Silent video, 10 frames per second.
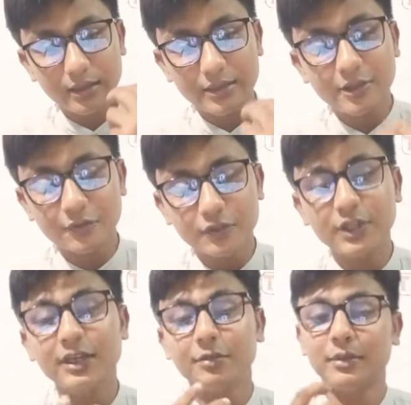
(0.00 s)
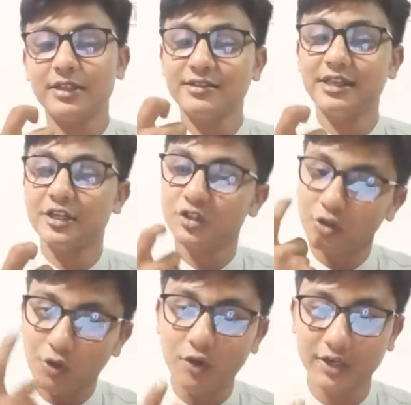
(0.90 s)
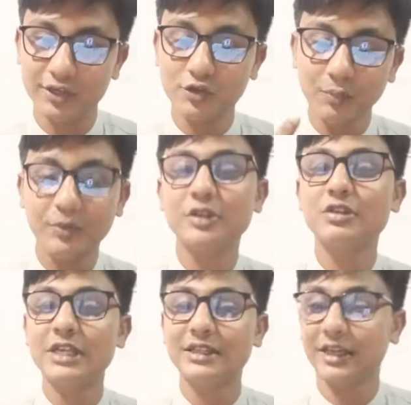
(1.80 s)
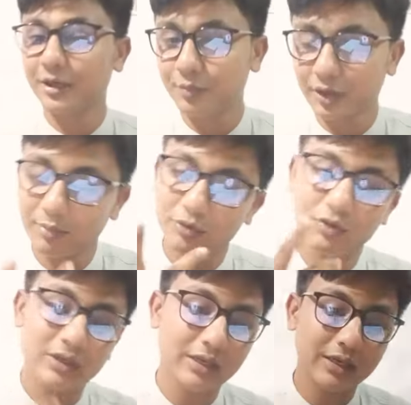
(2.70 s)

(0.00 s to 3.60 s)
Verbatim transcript: ইন্টারভিউতে মানে সিলেকশন হয়নি সব কিছু ঠিক থাকার পরে আমি দুইটি